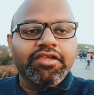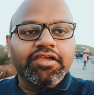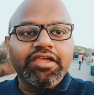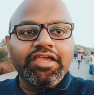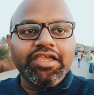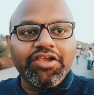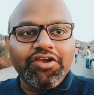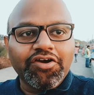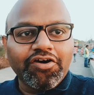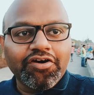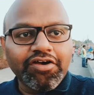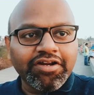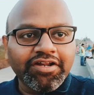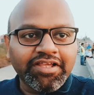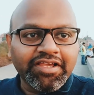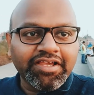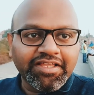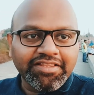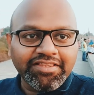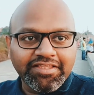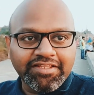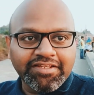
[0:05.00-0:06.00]
एक और
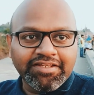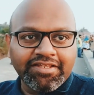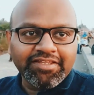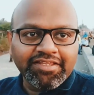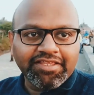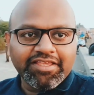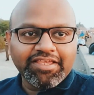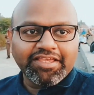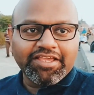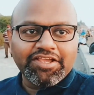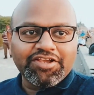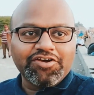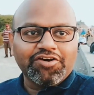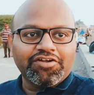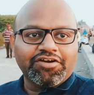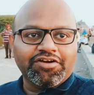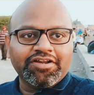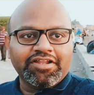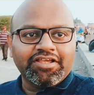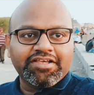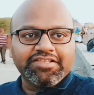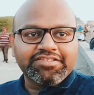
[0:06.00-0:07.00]
नया दिन एक और
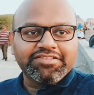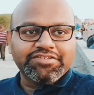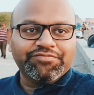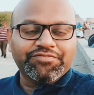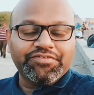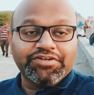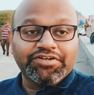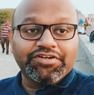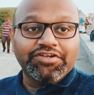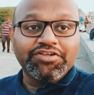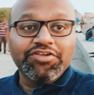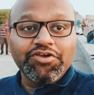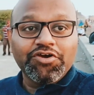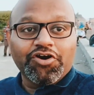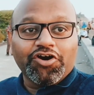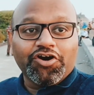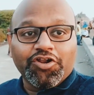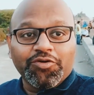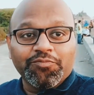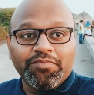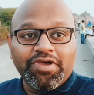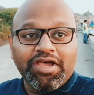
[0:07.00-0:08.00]
नया सफ़र
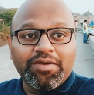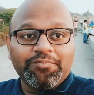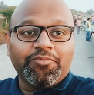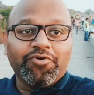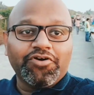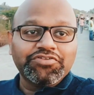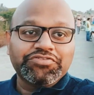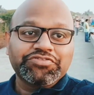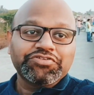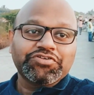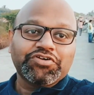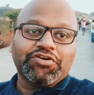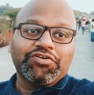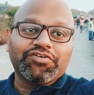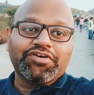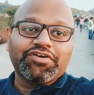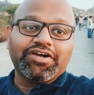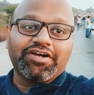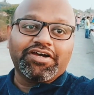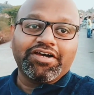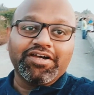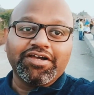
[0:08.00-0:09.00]
और मैं पहुंच चुका हूं
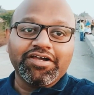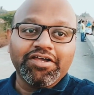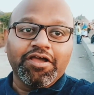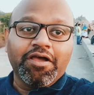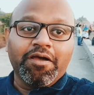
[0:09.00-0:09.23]
कहां